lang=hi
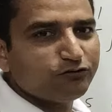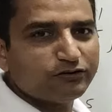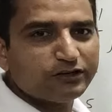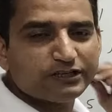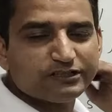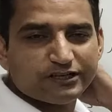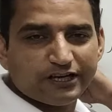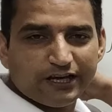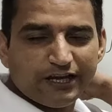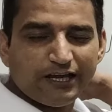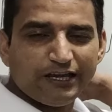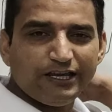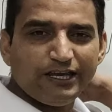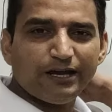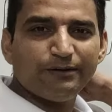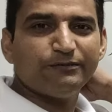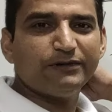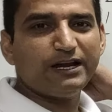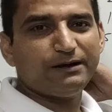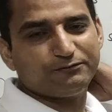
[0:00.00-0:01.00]
होना चाहिए ये
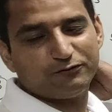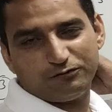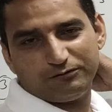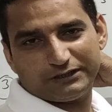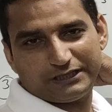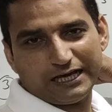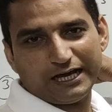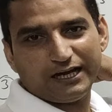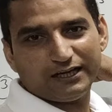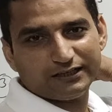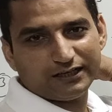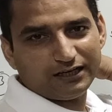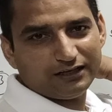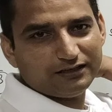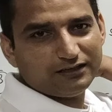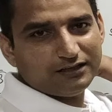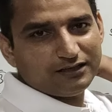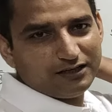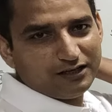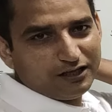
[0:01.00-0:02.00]
हमने आपको बताया था
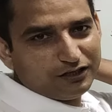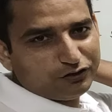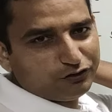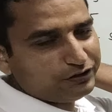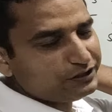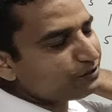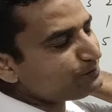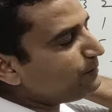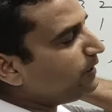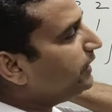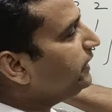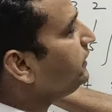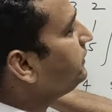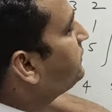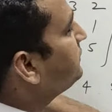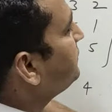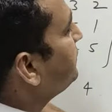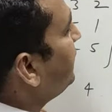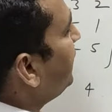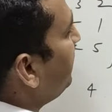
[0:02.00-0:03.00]
तो इसमें
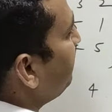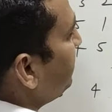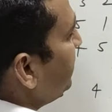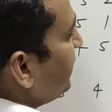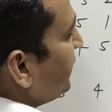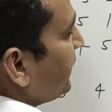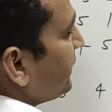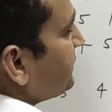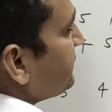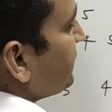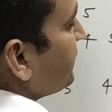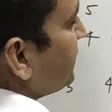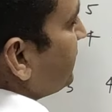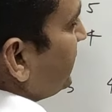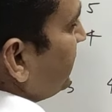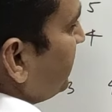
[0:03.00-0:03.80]
हम ये कह सकते